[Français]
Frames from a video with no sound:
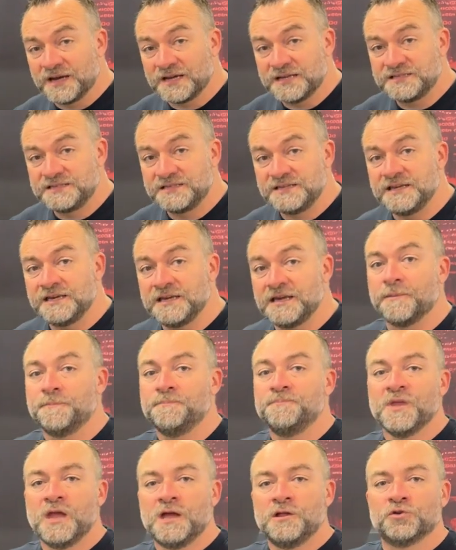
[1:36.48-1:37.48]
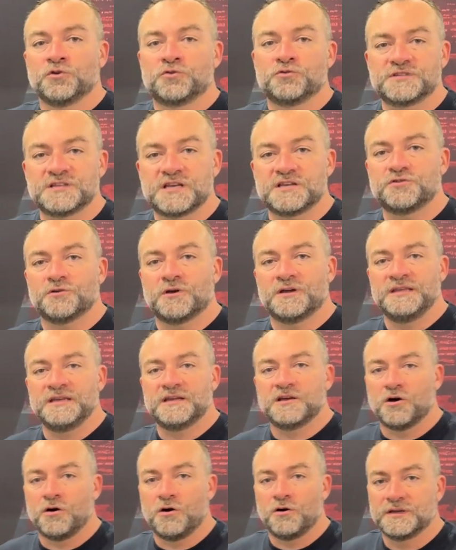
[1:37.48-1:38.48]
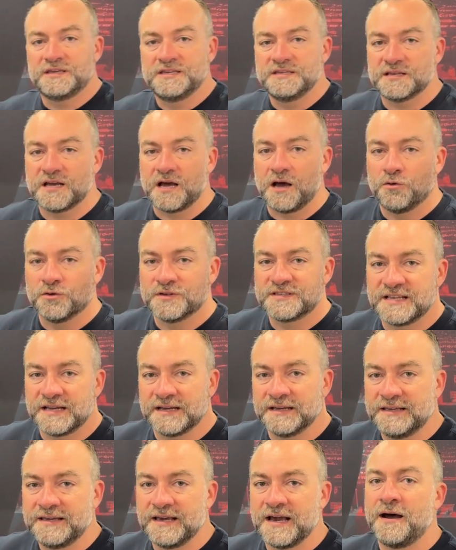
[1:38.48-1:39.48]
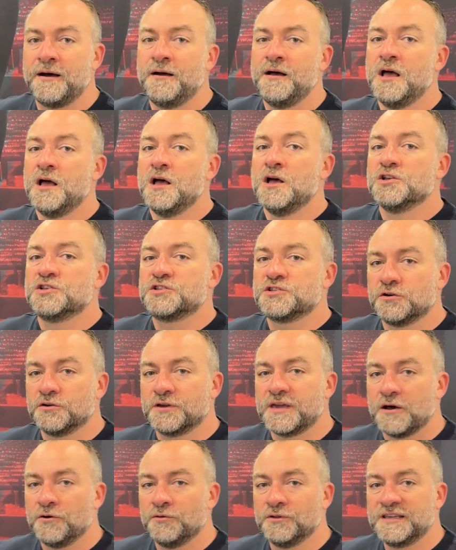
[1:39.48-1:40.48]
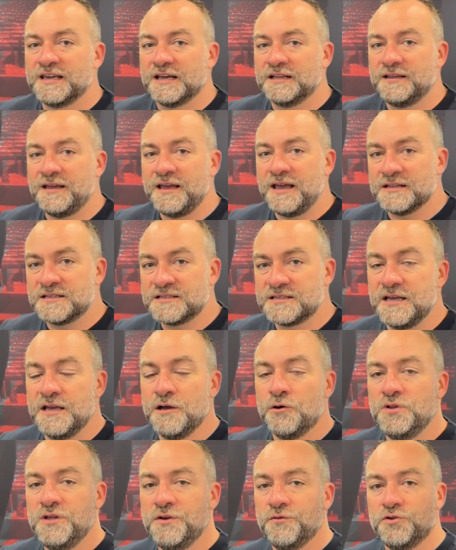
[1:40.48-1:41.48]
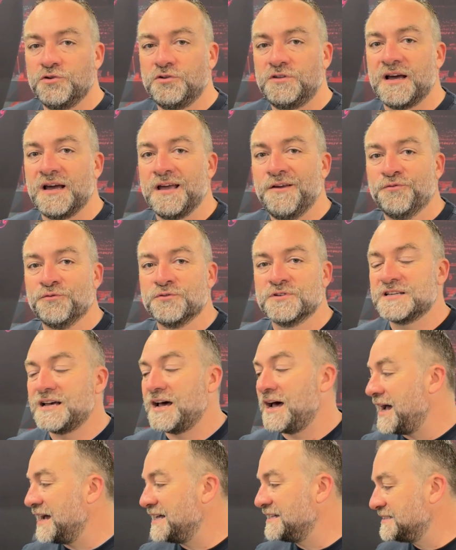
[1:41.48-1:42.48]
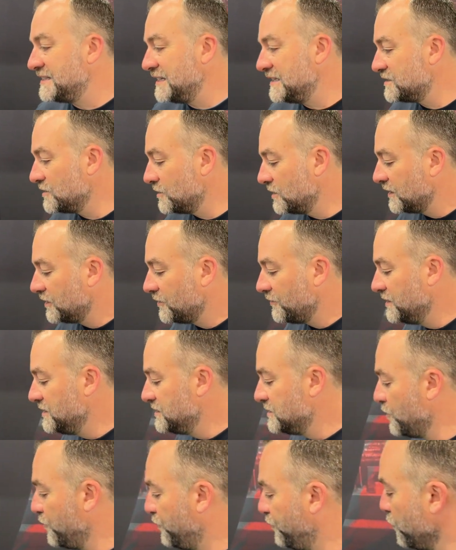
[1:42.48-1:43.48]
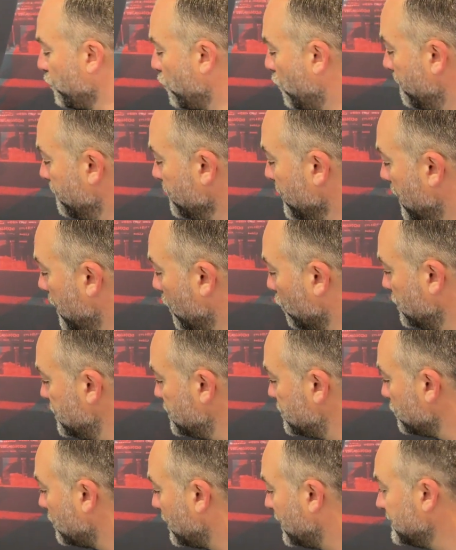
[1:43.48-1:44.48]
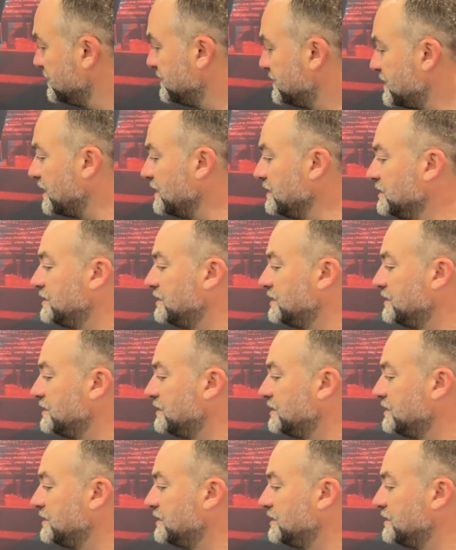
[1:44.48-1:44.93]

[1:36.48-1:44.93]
Racing. Donc on sera sur un écran qui sera en 5K 144 Hz et au niveau du tarif on sera à 799 euros et on est sur un design